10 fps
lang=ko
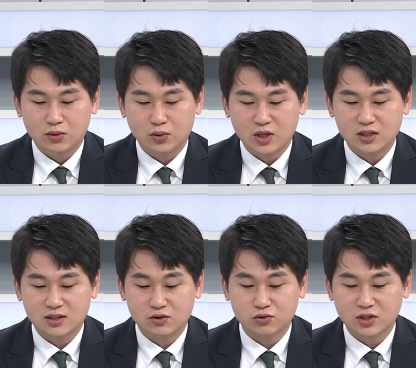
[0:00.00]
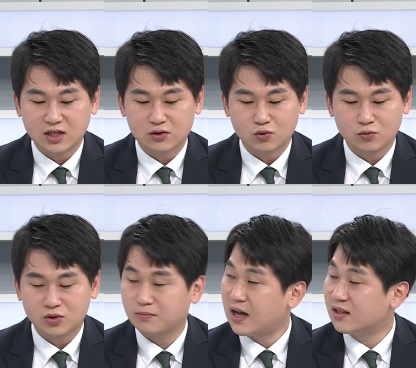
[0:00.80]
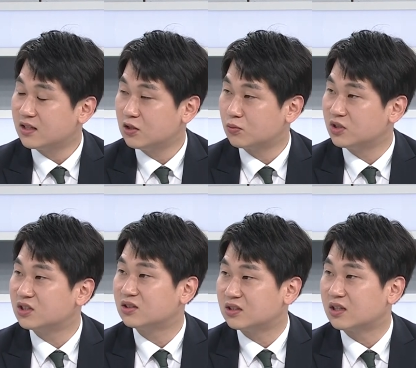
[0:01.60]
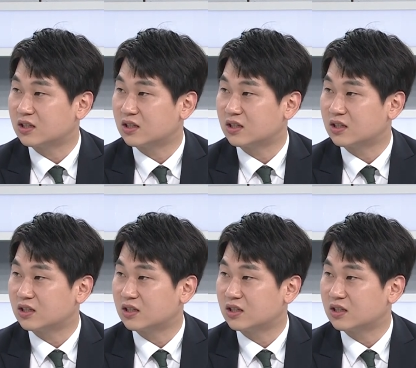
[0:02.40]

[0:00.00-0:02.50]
이게 이제 주가가 조금 더 반응이 좀 늦어진 것